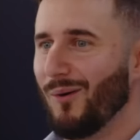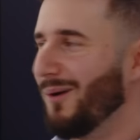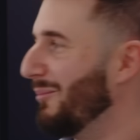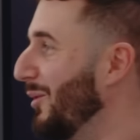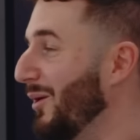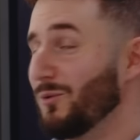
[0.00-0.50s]
oh,
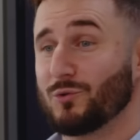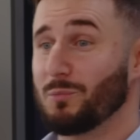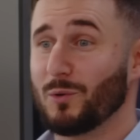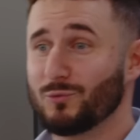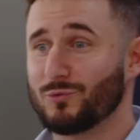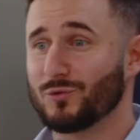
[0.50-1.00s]
Bah, je sais pas
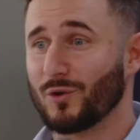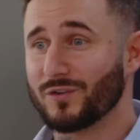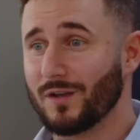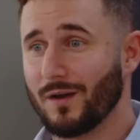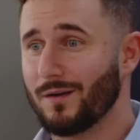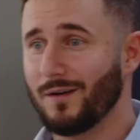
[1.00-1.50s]
d'où tu sors
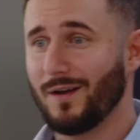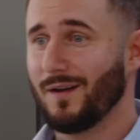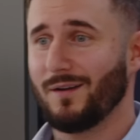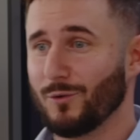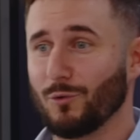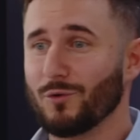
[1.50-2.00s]
ça, hein.
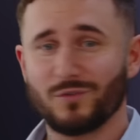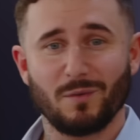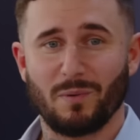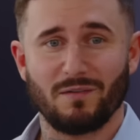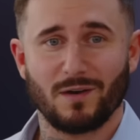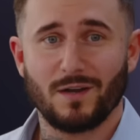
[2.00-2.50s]
Non, non, c'est
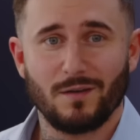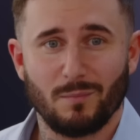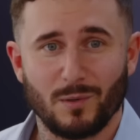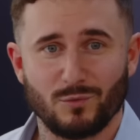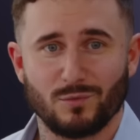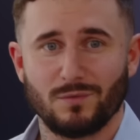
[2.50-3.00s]
pas vrai, euh,
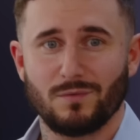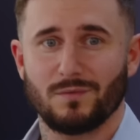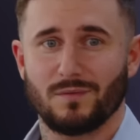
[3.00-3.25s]
pas du tout.